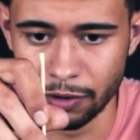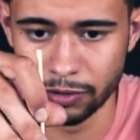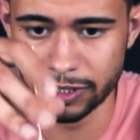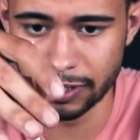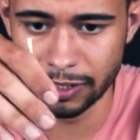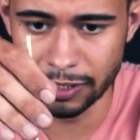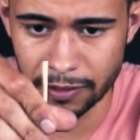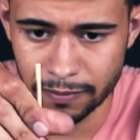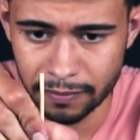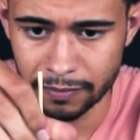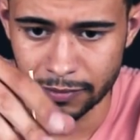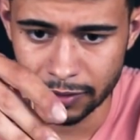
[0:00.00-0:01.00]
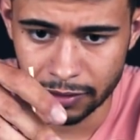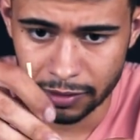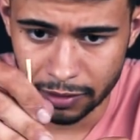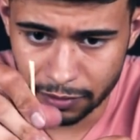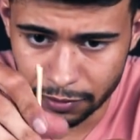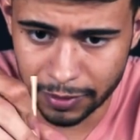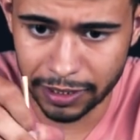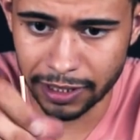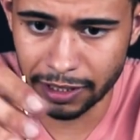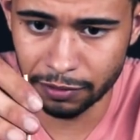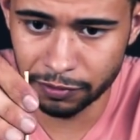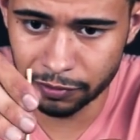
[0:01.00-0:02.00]
o arroz aqui. Eu vou meter
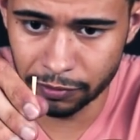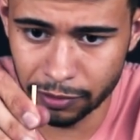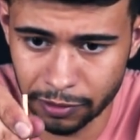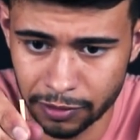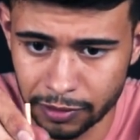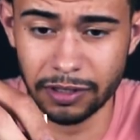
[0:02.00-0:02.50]
lá no fundo